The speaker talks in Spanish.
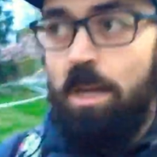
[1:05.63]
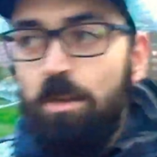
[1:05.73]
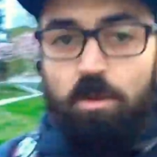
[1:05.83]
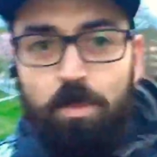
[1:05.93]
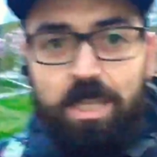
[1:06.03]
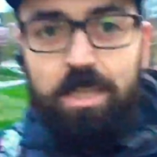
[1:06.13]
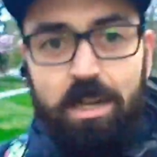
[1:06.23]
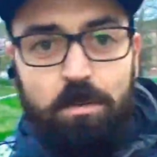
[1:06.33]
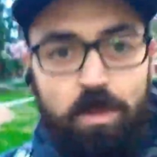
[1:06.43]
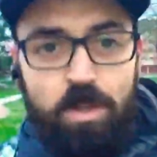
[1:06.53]
compartir el
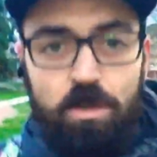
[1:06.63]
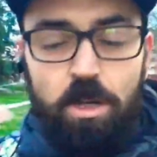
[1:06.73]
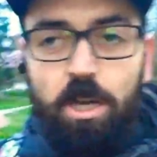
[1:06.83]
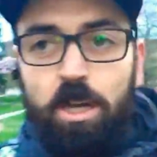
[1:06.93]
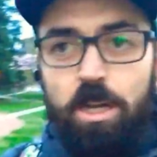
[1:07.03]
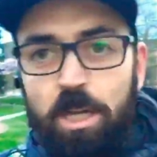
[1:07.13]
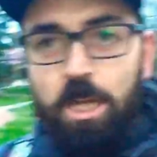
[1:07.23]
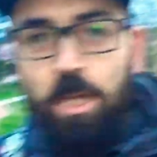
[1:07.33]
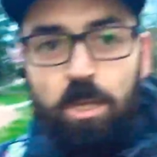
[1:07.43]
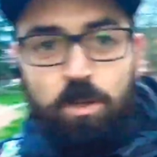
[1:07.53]
vídeo,
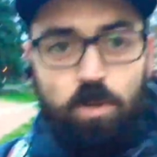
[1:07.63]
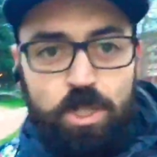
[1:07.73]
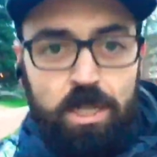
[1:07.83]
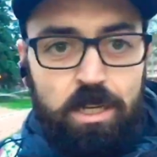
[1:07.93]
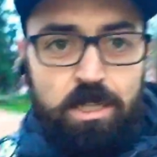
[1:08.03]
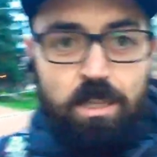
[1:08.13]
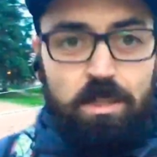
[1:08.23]
conseguir que se